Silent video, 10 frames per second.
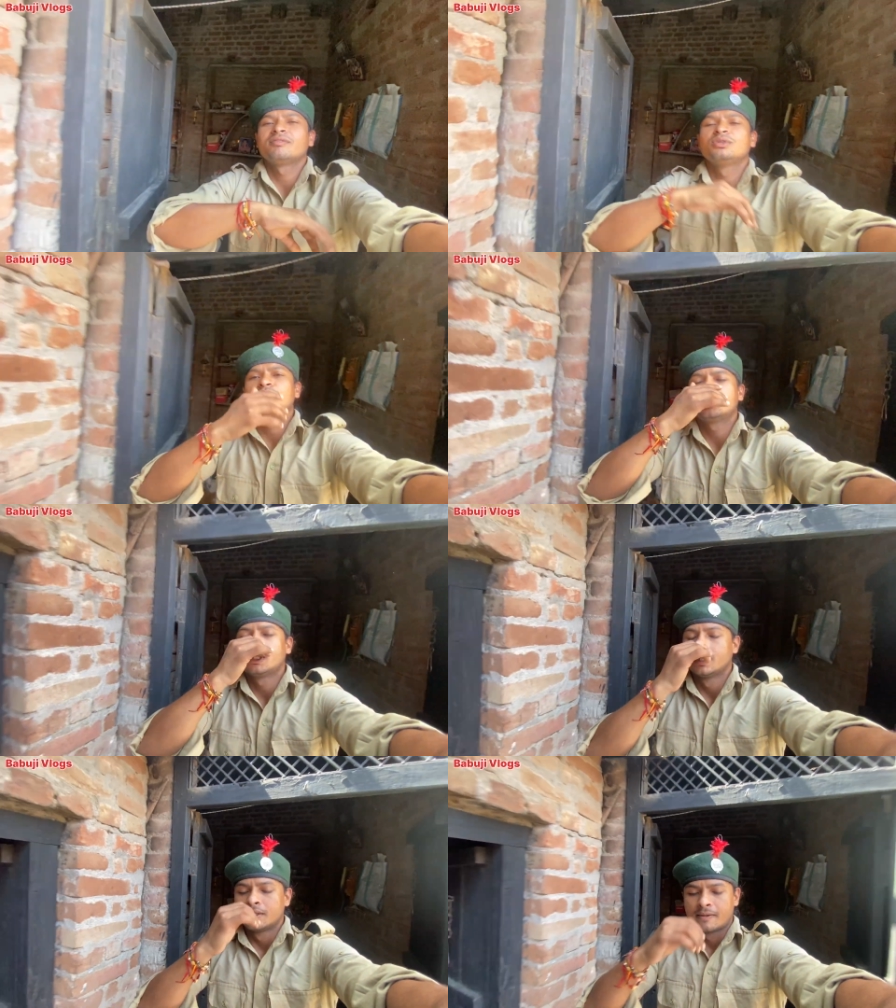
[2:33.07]
अभी जो है
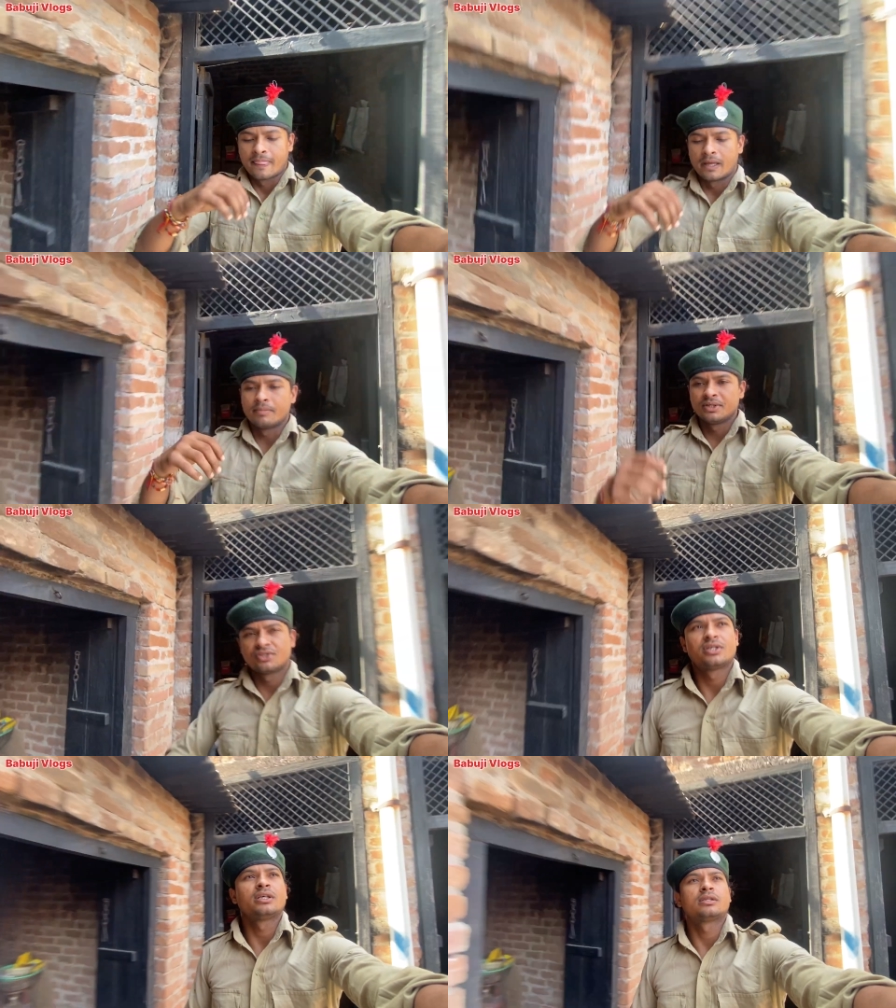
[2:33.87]
अभी
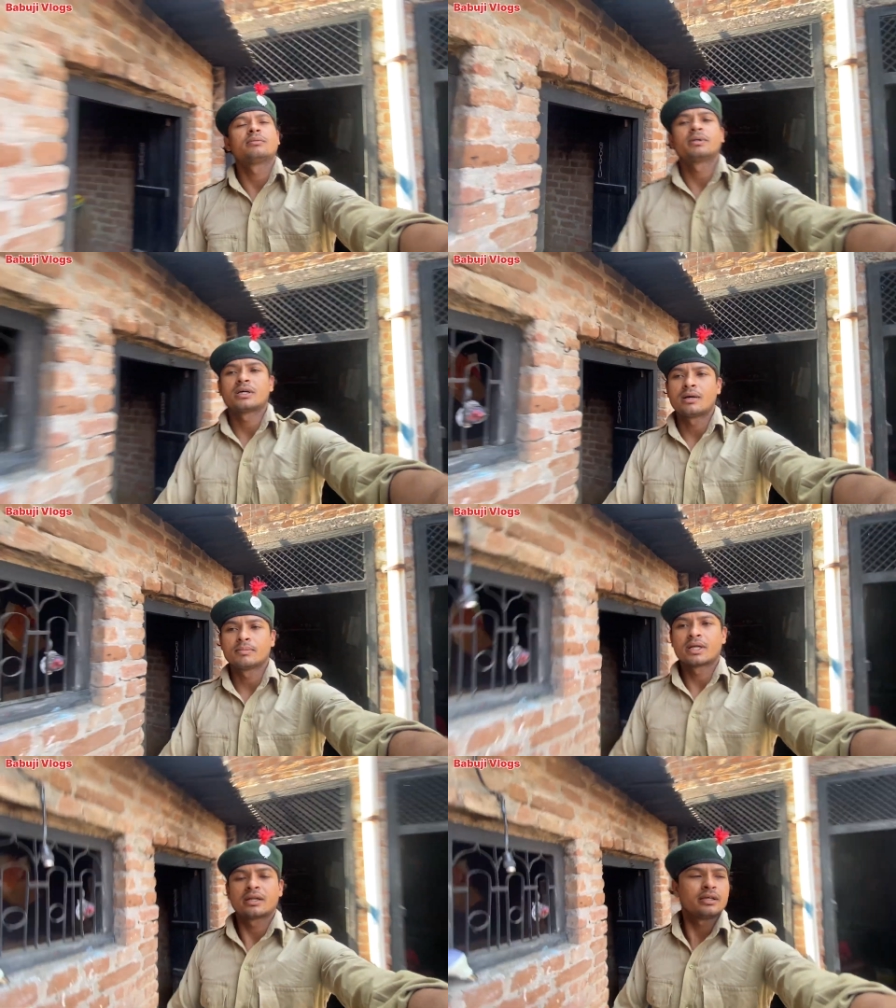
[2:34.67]
इस क्षेत्र में काम
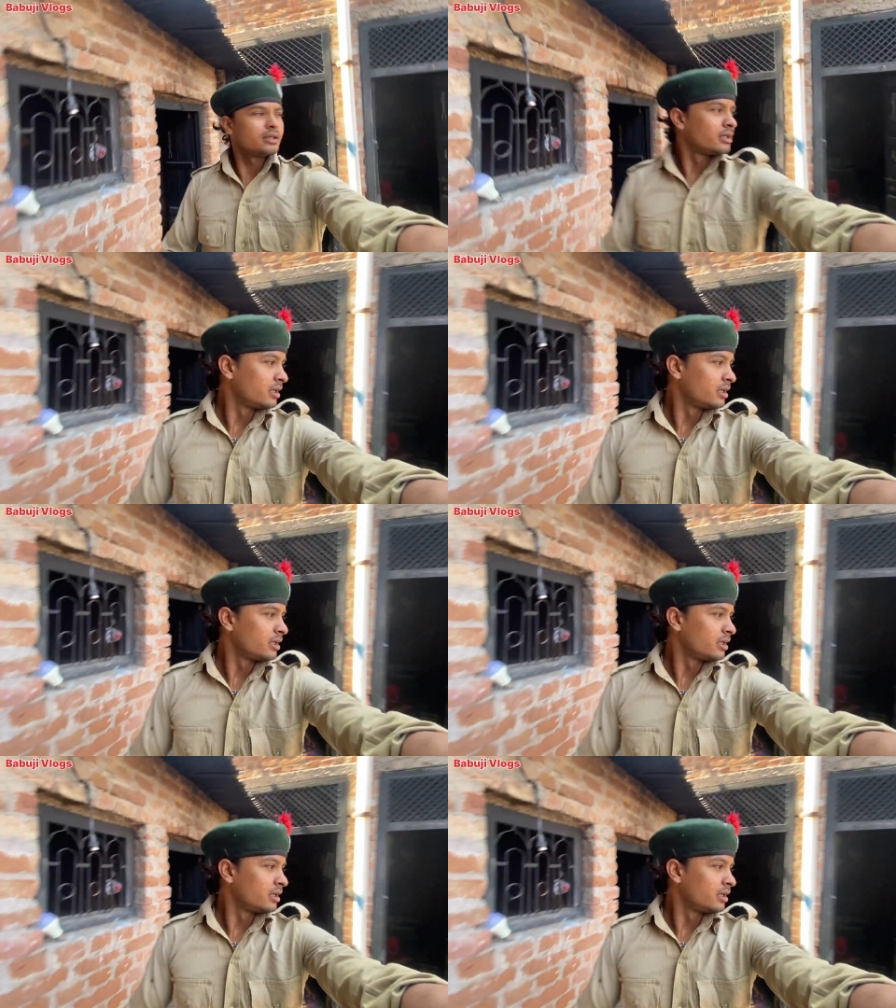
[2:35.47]
कर रहे हैं